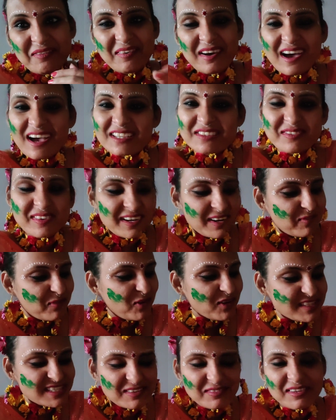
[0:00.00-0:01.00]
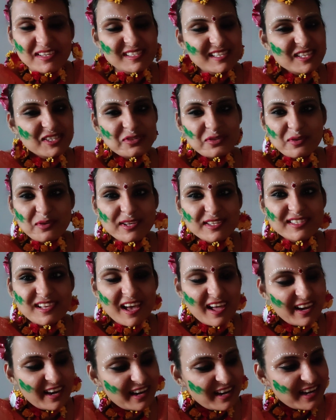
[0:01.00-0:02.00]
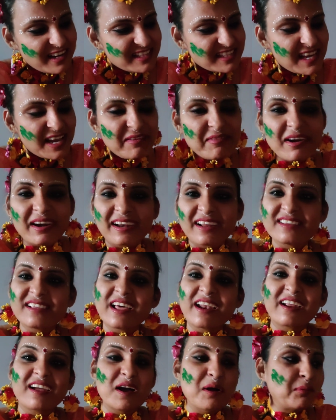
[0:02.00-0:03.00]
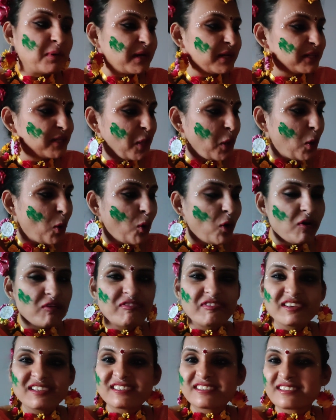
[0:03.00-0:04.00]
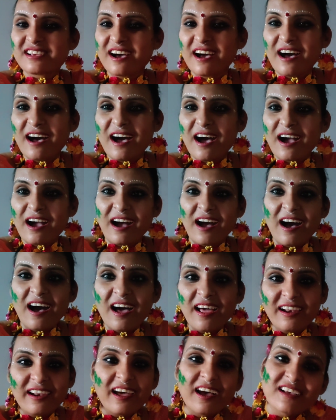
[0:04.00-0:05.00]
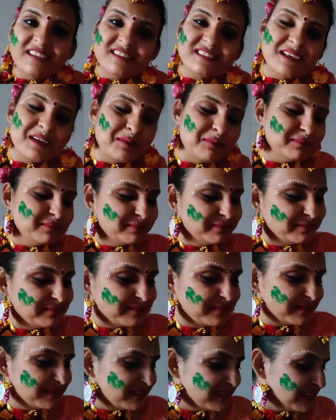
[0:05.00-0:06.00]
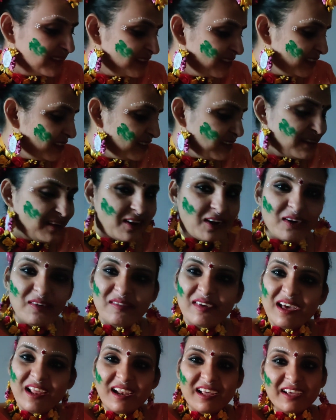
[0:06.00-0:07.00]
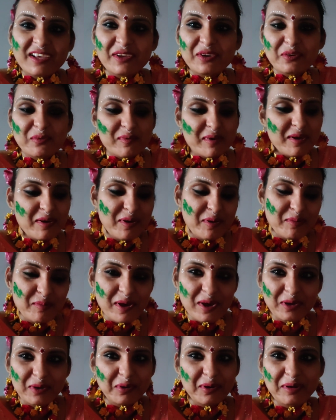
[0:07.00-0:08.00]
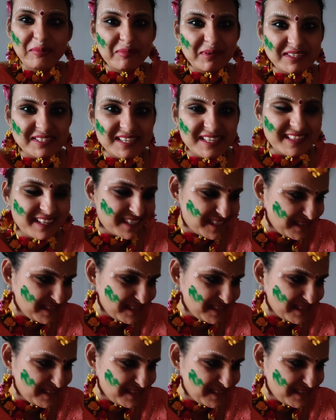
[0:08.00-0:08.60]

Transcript: मेरे हस्बैंड ना बहुत ज़मीन से जुड़े हुए इंसान है नीचे ही बैठ के सारे काम करता है ऑफिस का खाना सब और मैं अलग ही हूँ मेरे को नहीं पसंद